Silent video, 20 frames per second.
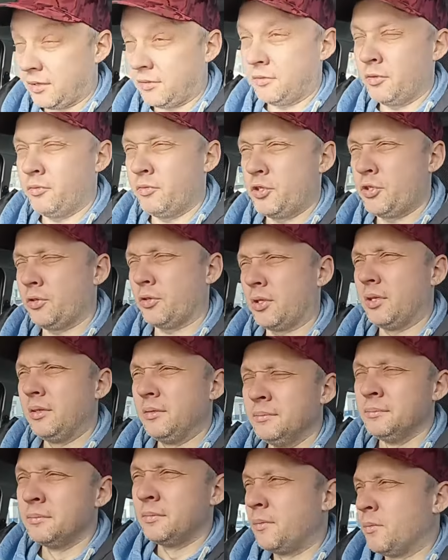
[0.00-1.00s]
новый счет.
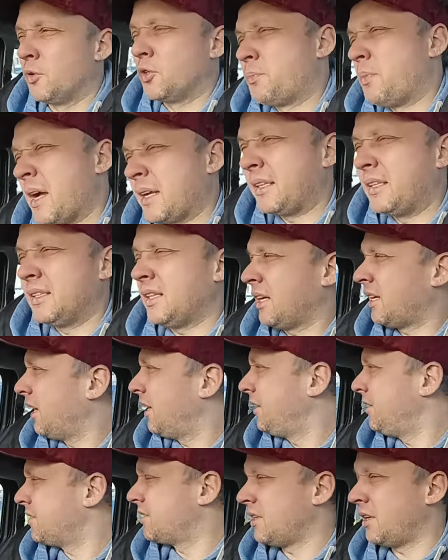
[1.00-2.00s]
Ну, уж партия такая,
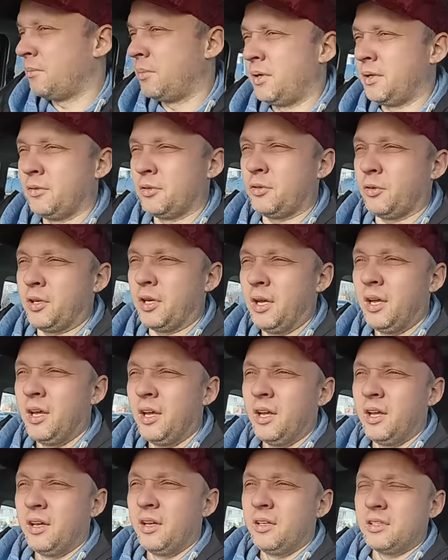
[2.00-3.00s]
не знаю. Блин, вот только
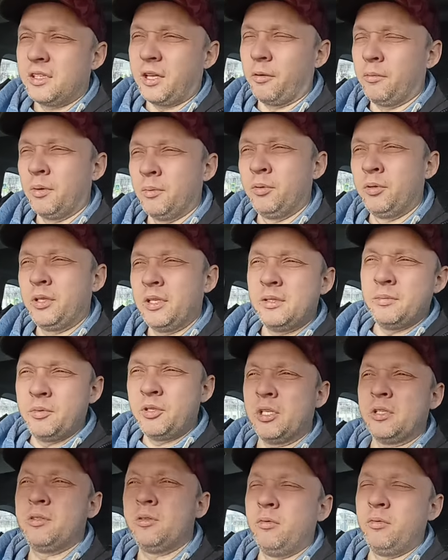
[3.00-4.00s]
стрёмно будет, если мы
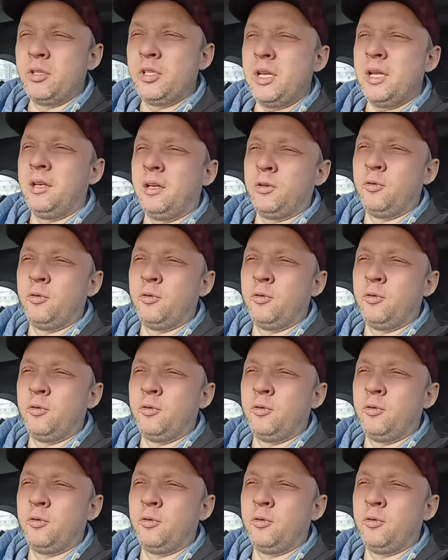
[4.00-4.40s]
сейчас новый Шлегель